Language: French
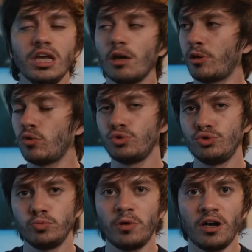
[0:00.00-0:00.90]
il n'y a pas de
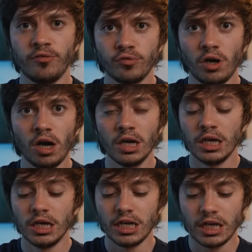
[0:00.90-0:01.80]
jugement à avoir
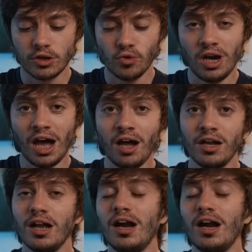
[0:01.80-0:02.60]
et que là,